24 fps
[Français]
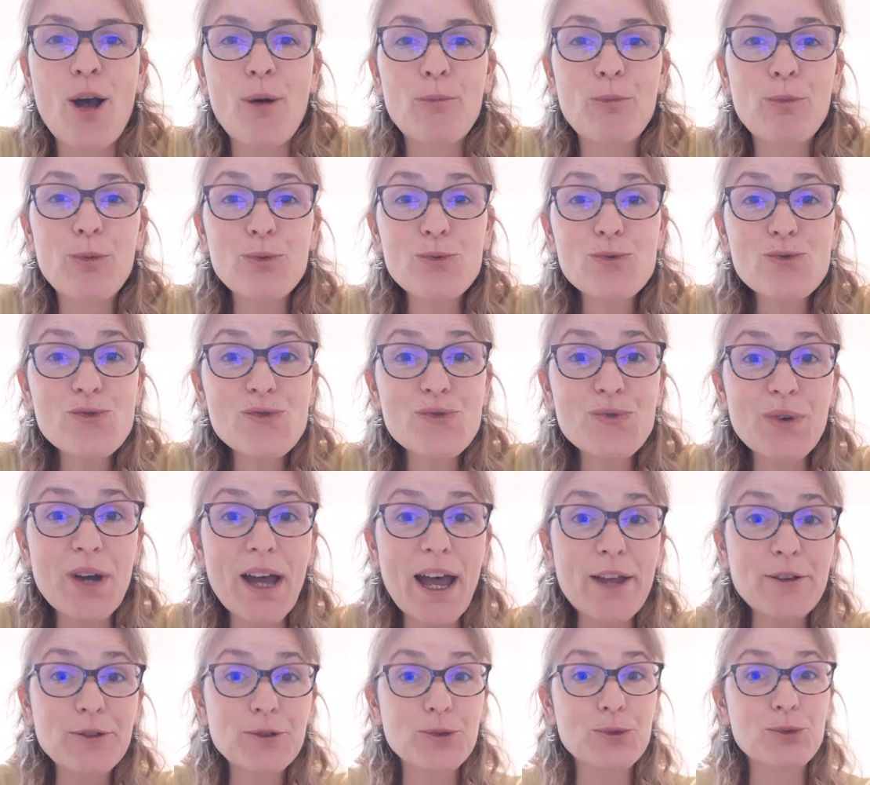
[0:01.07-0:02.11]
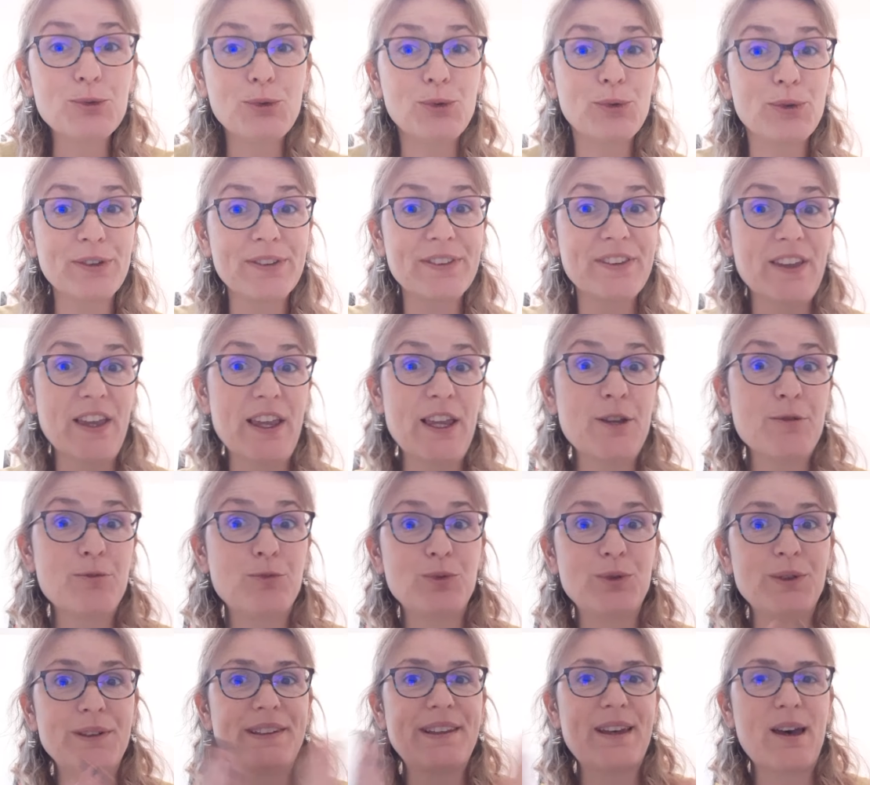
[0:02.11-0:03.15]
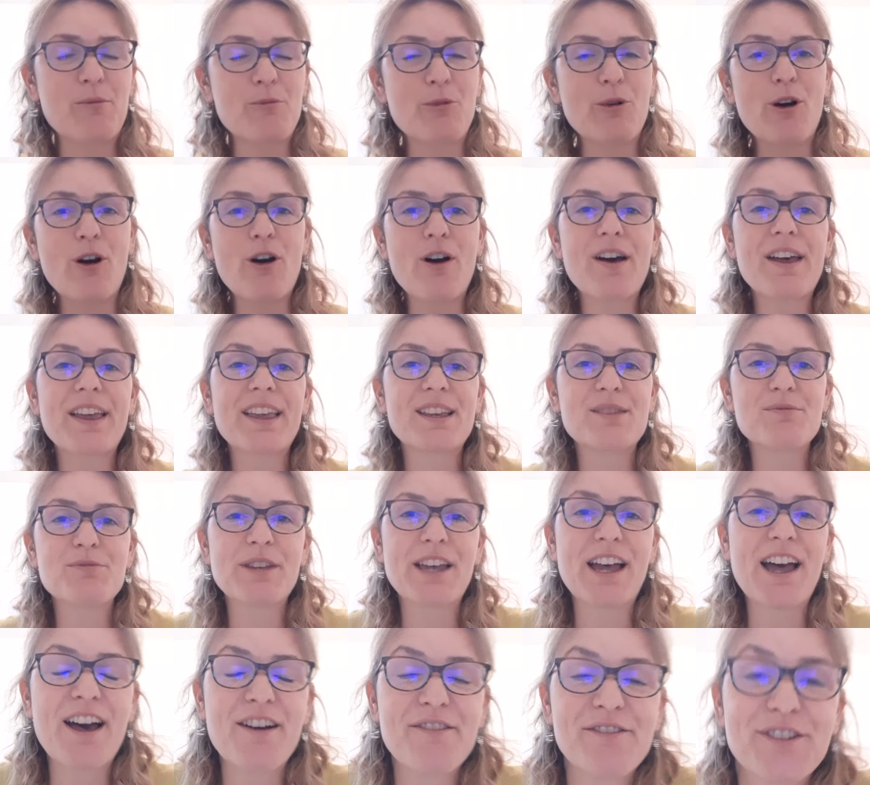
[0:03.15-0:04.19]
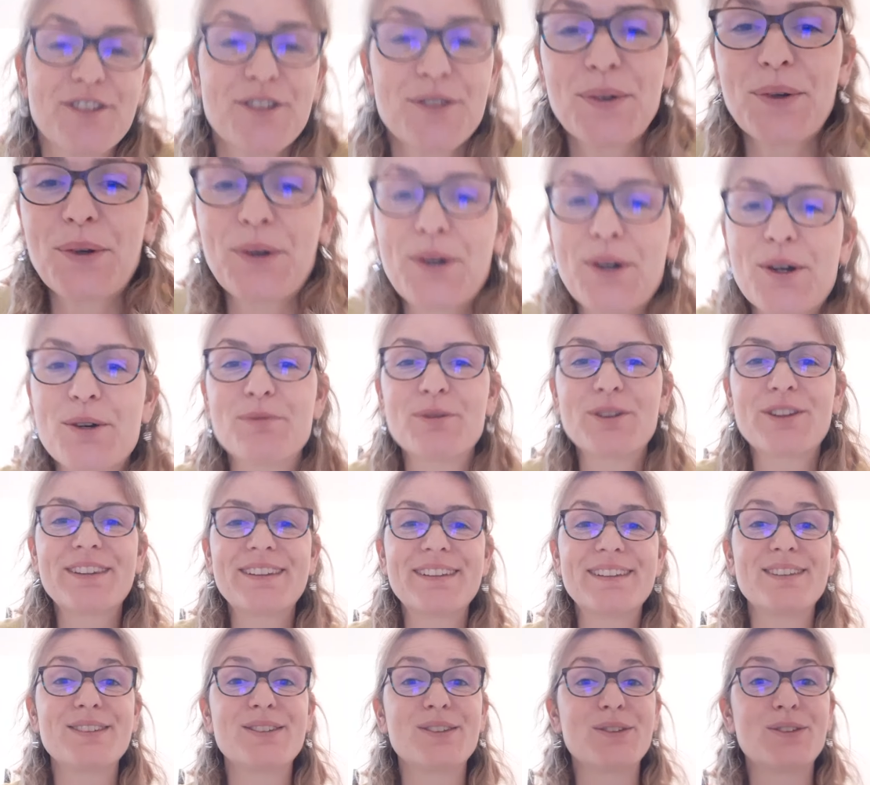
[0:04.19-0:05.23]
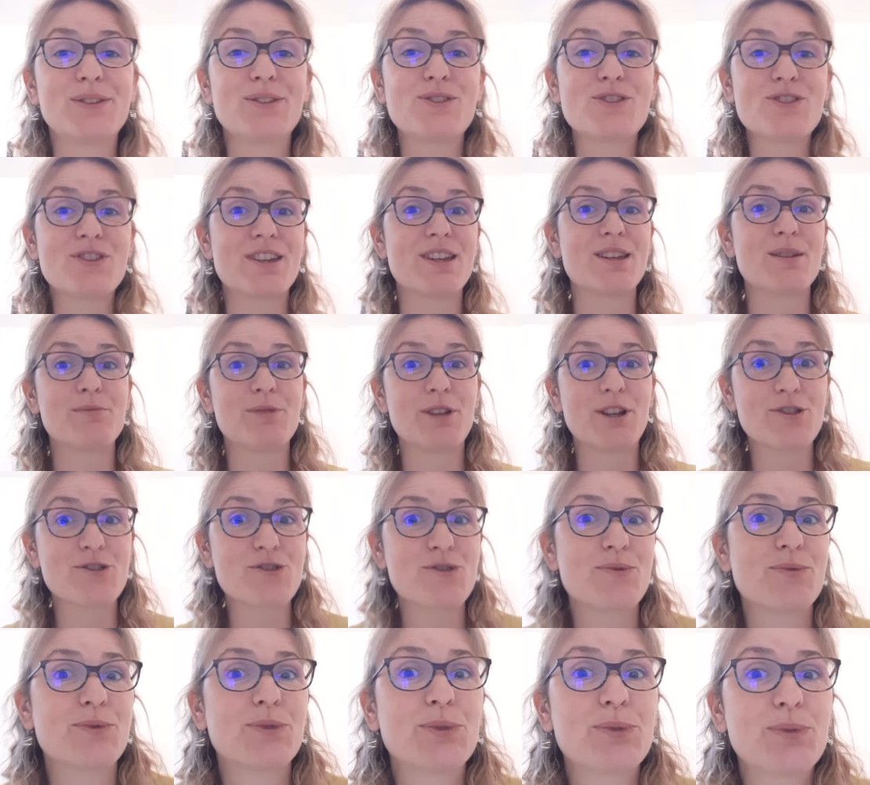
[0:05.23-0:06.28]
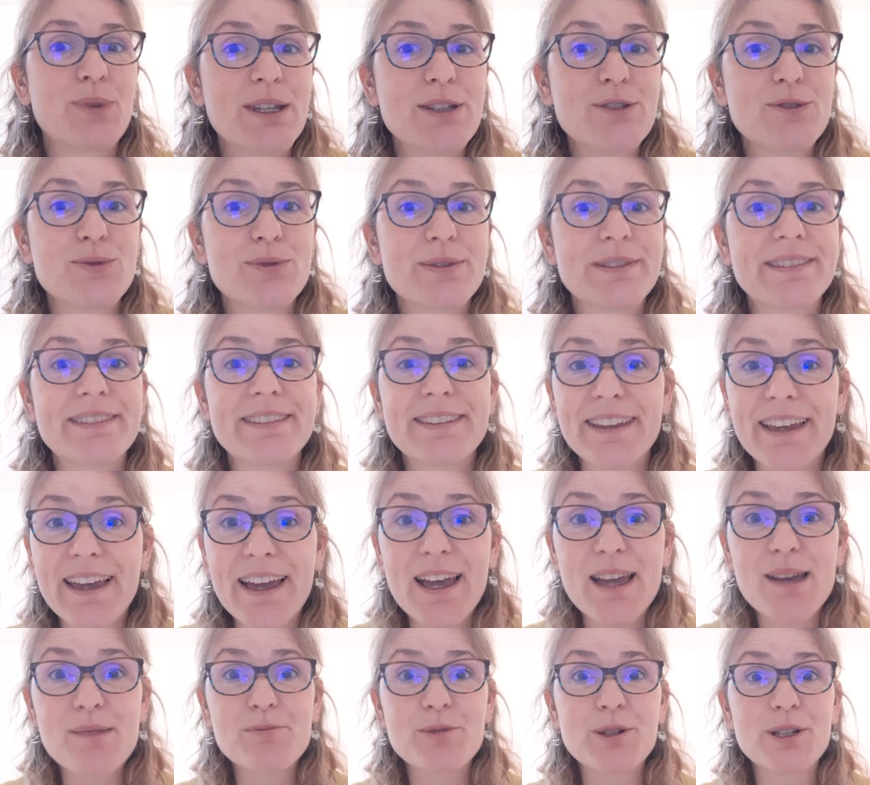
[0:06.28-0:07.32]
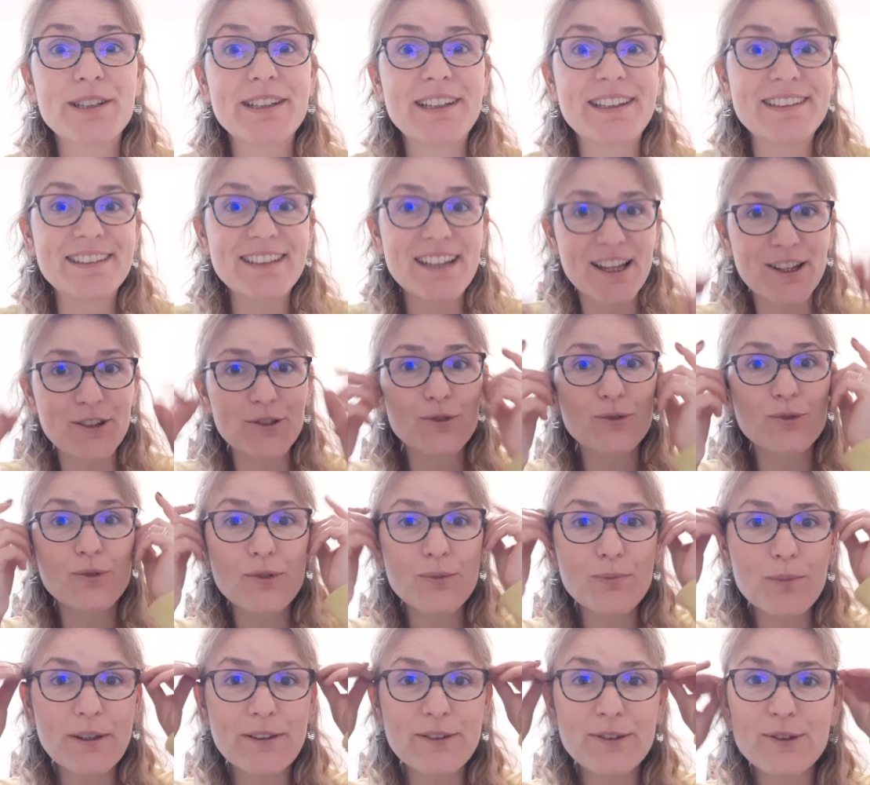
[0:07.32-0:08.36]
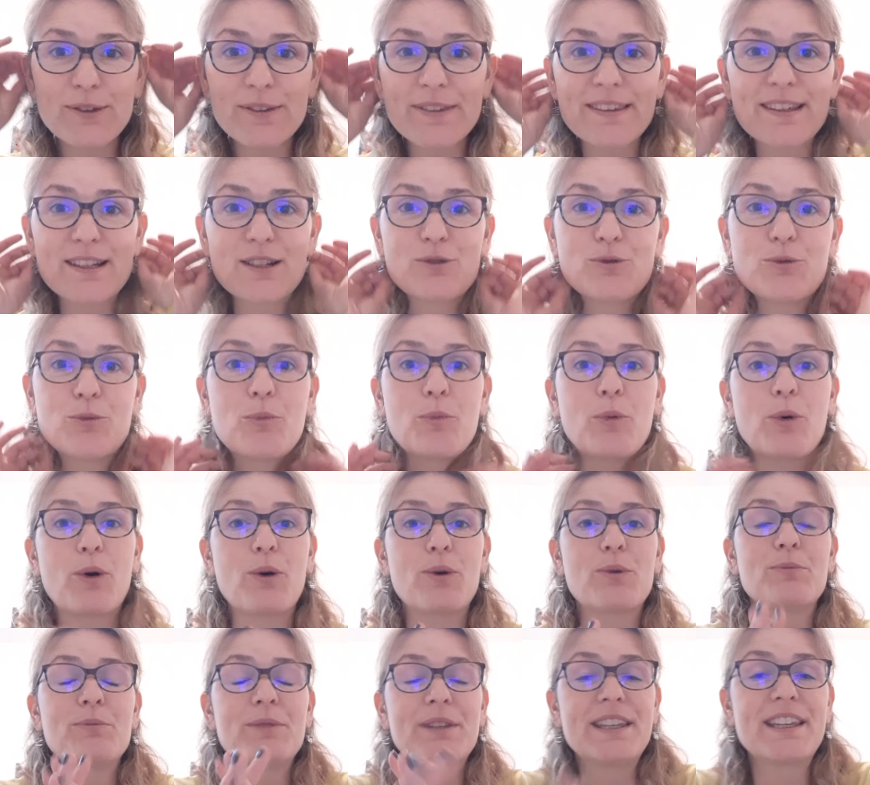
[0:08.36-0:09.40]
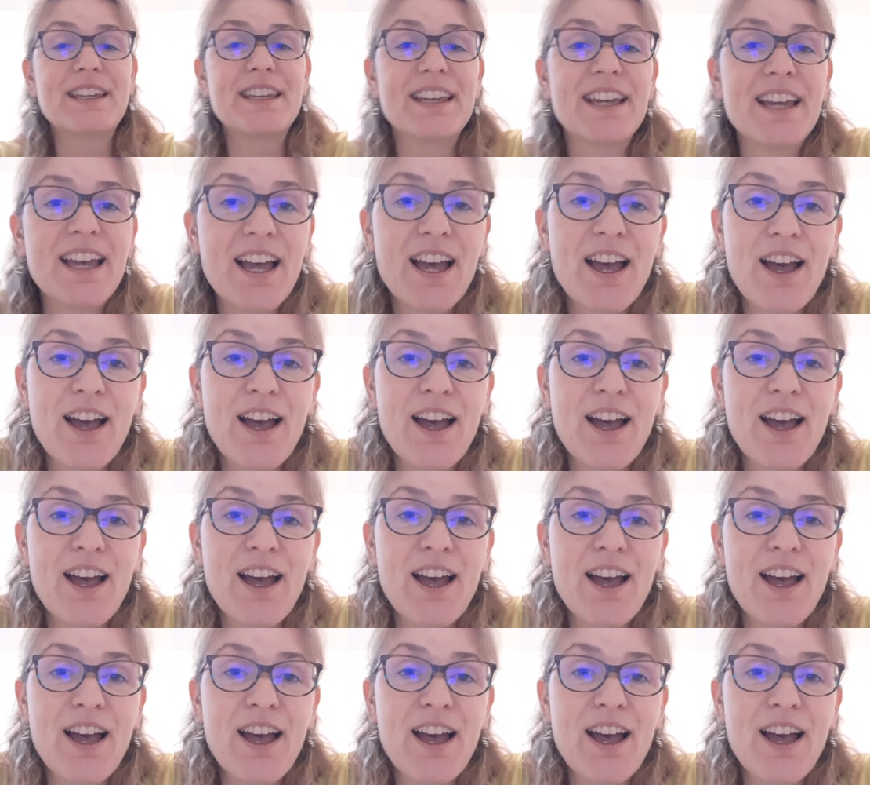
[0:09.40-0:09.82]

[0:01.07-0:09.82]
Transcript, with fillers: Bonjour à tous et puis d'abord eh bien avant de commencer ce sujet eh bien je vous souhaite une très bonne année à tous parce que c'est le premier